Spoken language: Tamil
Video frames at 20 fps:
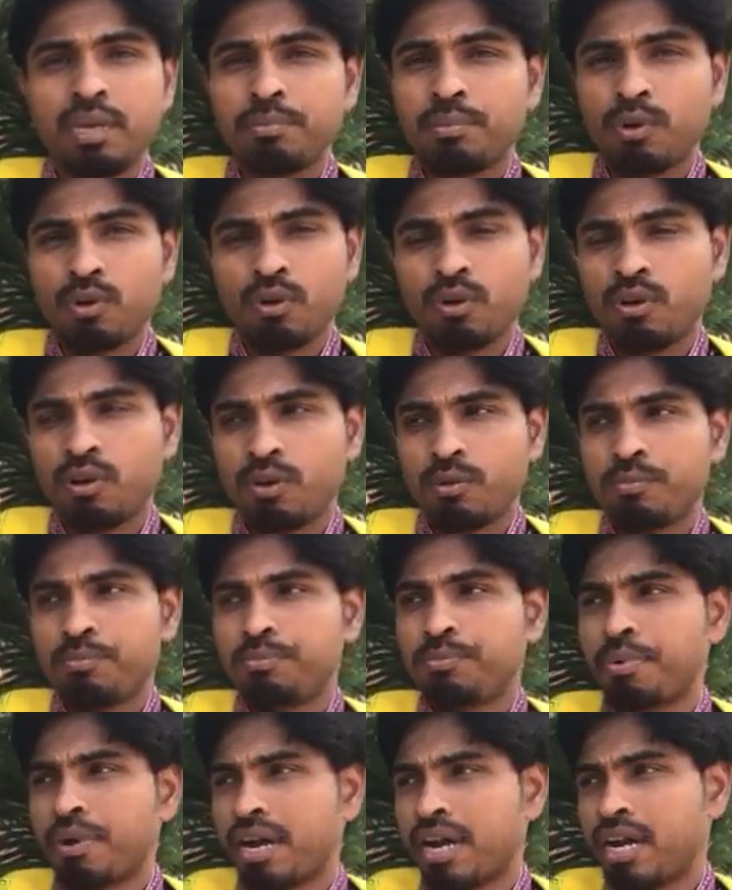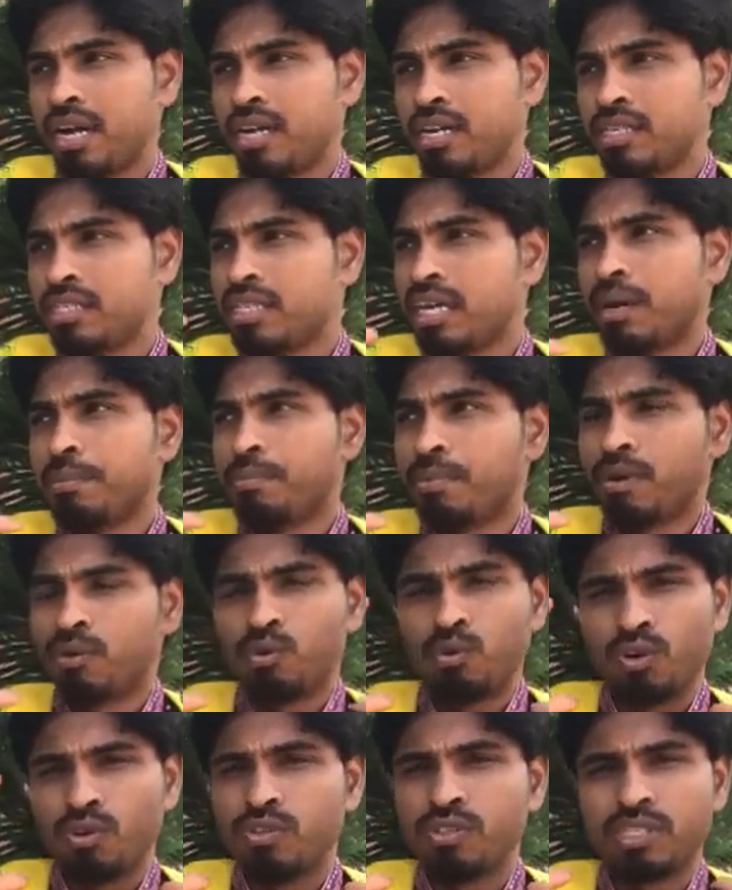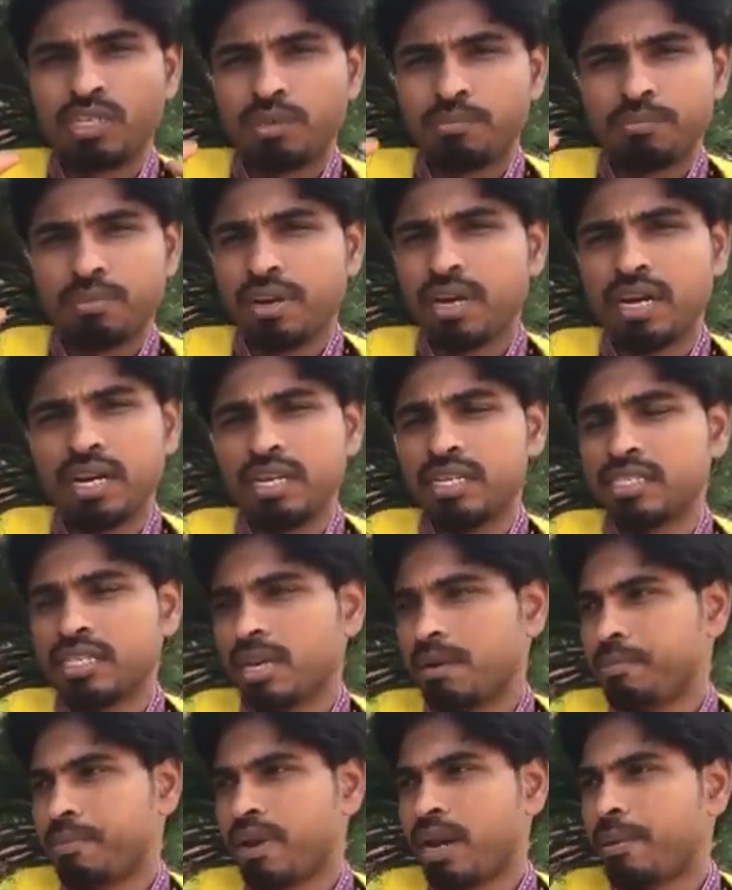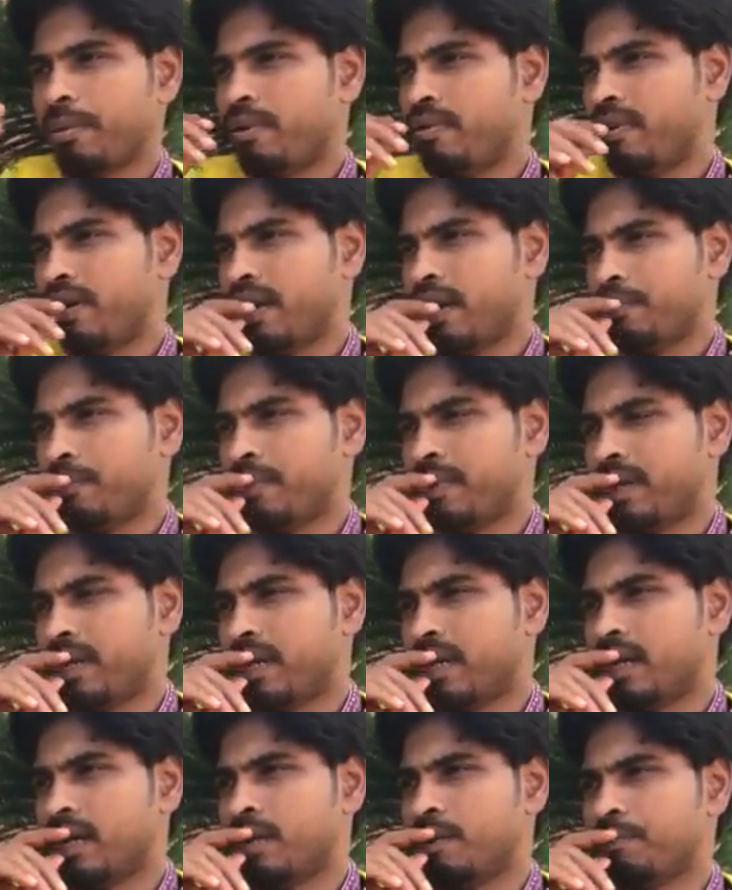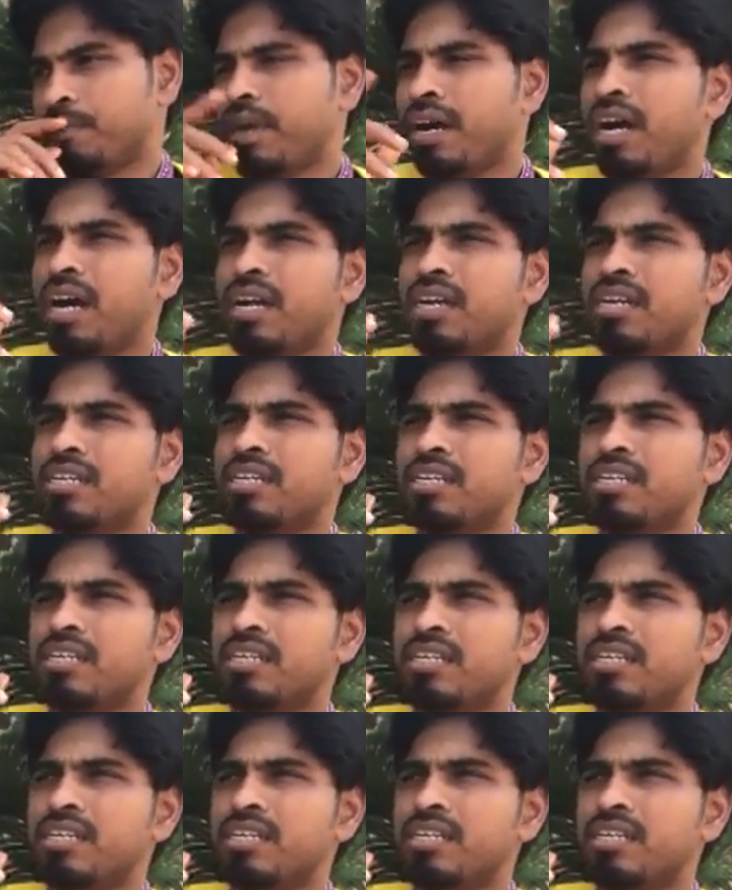இப்போது பால் சாப்பிடல ஒரு விஷயம் பால் சாப்பிட்லாமா வேணாமன்னா பால்